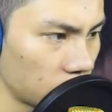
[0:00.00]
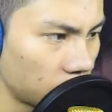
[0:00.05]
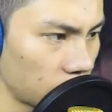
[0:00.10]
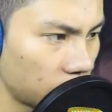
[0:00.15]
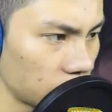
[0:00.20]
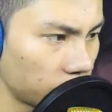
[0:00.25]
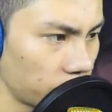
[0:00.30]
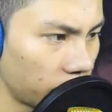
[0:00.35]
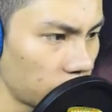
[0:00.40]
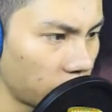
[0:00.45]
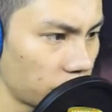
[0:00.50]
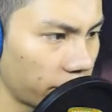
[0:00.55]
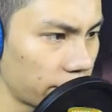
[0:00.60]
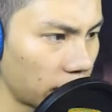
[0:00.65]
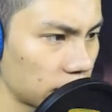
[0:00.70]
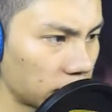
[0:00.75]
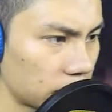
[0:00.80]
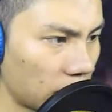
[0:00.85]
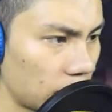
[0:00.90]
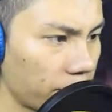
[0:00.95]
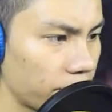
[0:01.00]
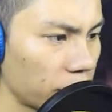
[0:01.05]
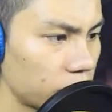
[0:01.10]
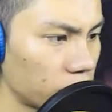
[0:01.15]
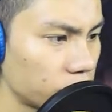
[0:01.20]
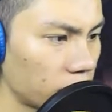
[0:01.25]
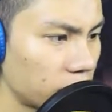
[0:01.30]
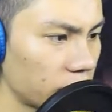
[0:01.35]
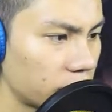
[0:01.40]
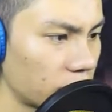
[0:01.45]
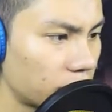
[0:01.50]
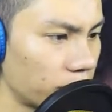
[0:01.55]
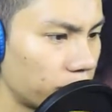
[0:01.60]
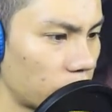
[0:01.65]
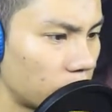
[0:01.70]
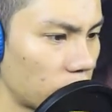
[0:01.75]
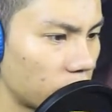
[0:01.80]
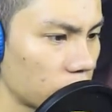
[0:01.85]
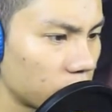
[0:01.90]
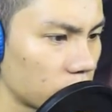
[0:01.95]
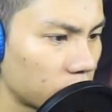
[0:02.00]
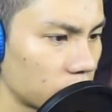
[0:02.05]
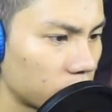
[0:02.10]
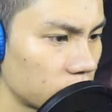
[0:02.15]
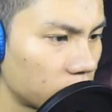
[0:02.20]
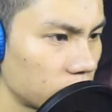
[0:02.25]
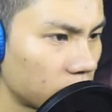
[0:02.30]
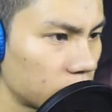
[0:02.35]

nah seperti biasa pintunya digembok